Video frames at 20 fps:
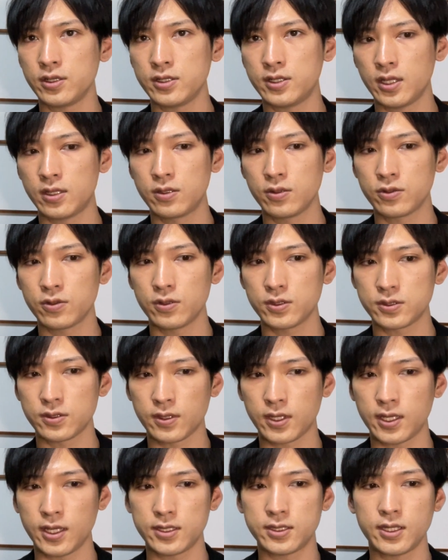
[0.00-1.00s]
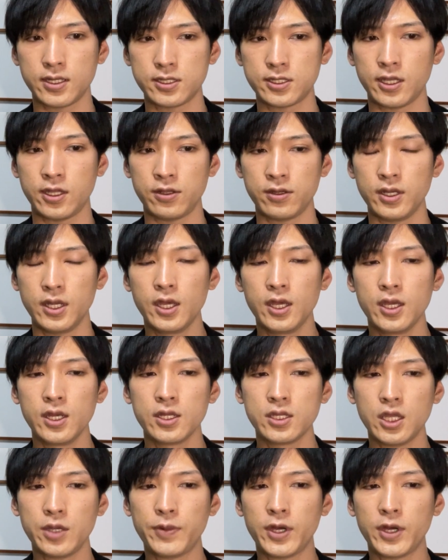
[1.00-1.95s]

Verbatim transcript: にデッドクロスを形成している。で、